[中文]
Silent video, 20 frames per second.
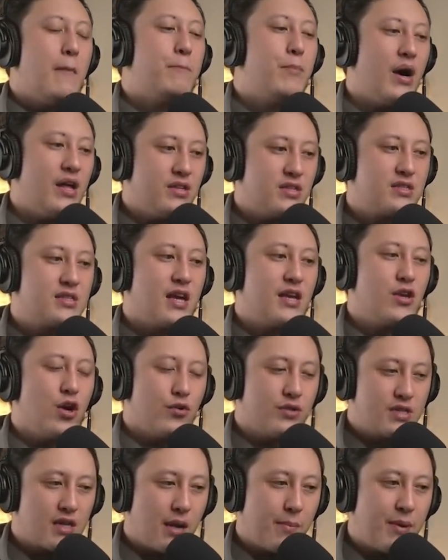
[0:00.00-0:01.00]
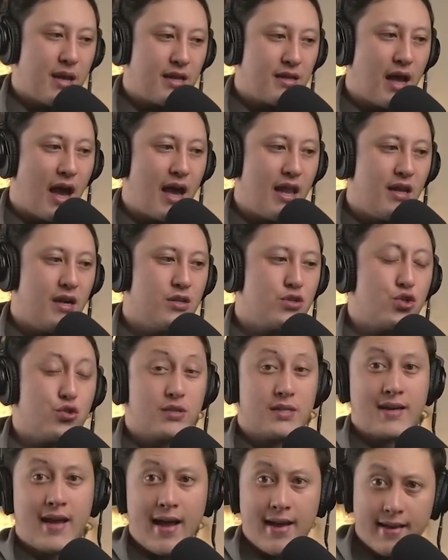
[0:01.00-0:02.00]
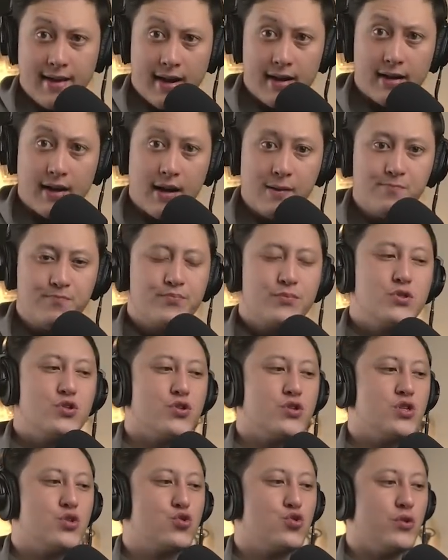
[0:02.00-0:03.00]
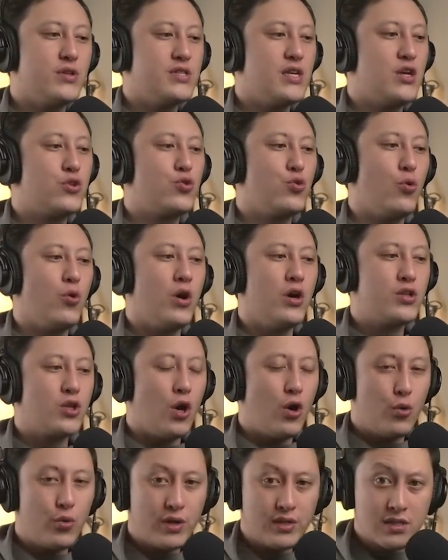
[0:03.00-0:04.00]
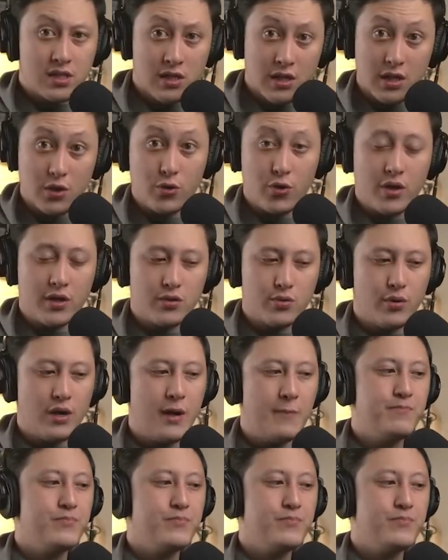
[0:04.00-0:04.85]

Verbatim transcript: 本身用这个平台呢，就是开杠杆，就是做这些多头的策略，对吧？